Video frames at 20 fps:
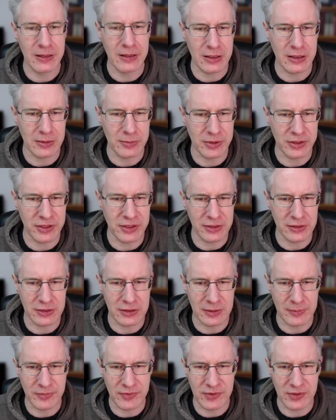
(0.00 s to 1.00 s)
Aber
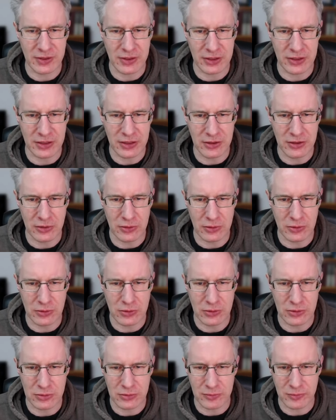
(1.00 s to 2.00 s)
dann gibt es ja hier
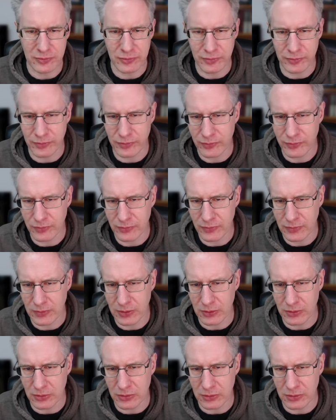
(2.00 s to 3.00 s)
auch ähm,
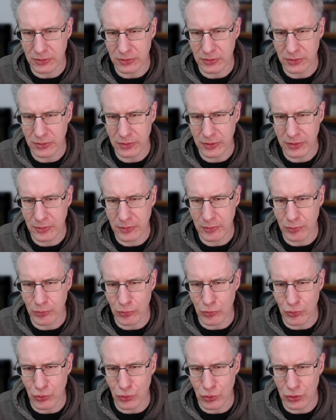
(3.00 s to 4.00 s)
ja,
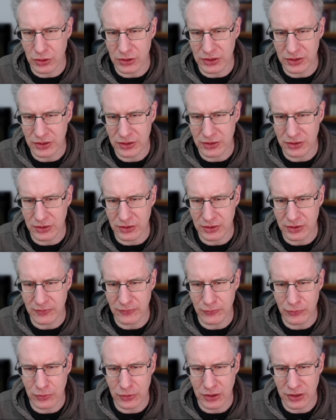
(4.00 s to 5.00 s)

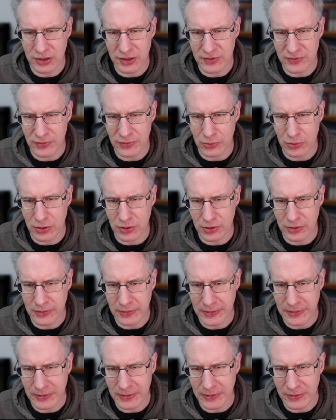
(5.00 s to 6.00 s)
Möglichkeiten, vielleicht
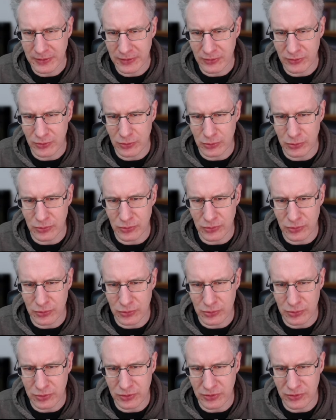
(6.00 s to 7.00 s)
sogar so, so
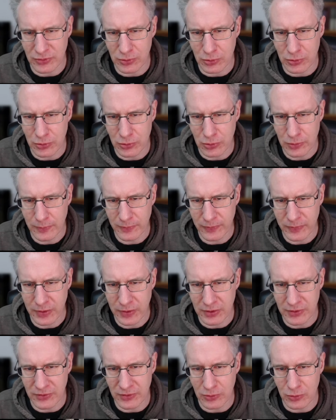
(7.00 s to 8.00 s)
und so
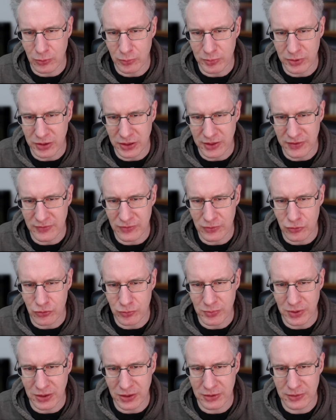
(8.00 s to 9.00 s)
diese Gruppe
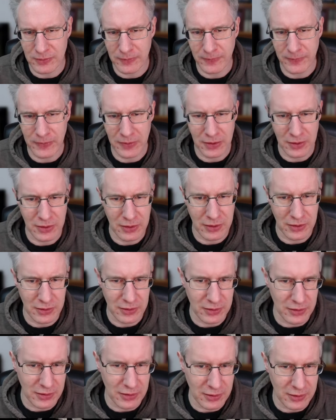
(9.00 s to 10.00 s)
einzusperren.
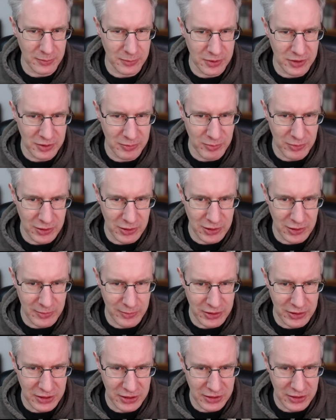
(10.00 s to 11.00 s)
Da bin ich mir dann
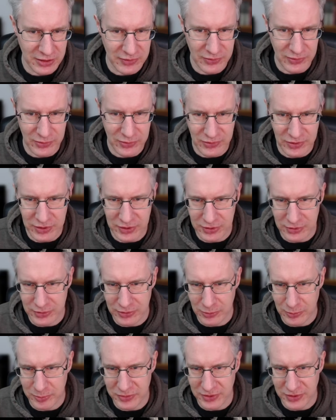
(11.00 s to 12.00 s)
aber nicht ganz so
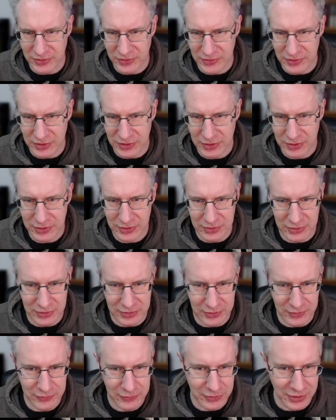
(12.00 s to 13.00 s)
sicher, ob das nicht
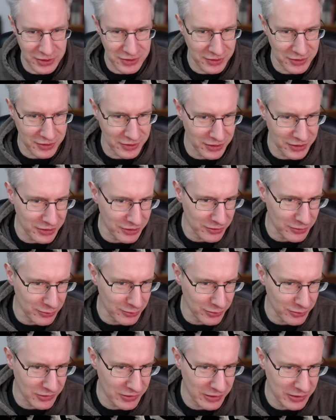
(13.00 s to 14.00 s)
äh, vielleicht nach hinten
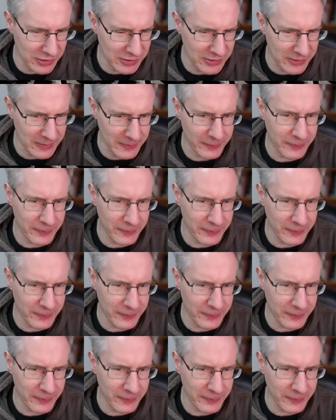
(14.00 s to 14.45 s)
losgeht.